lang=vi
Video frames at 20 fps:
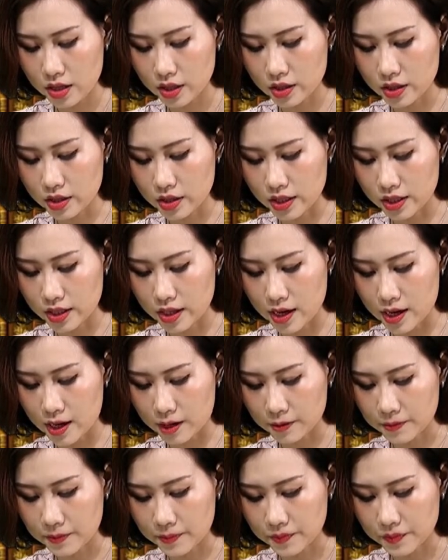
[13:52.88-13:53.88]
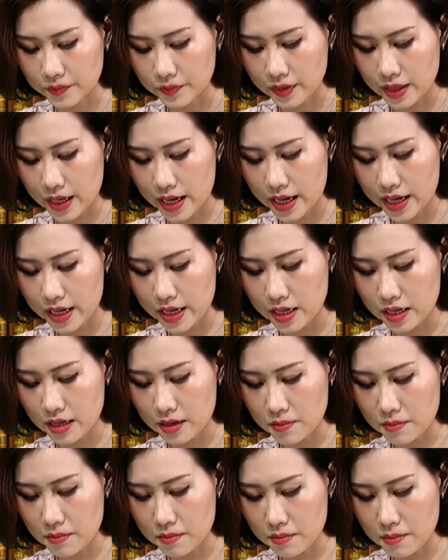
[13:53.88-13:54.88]
cười cợt hay
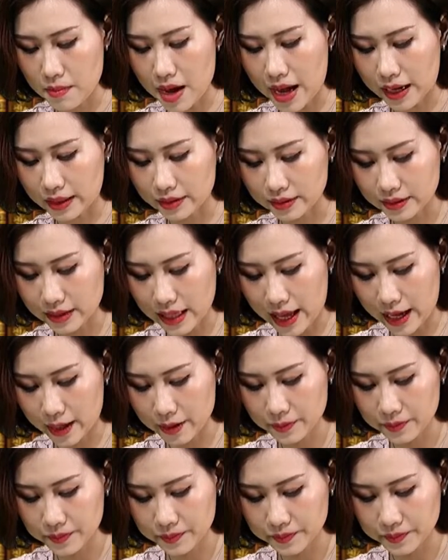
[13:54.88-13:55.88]
bàn tán.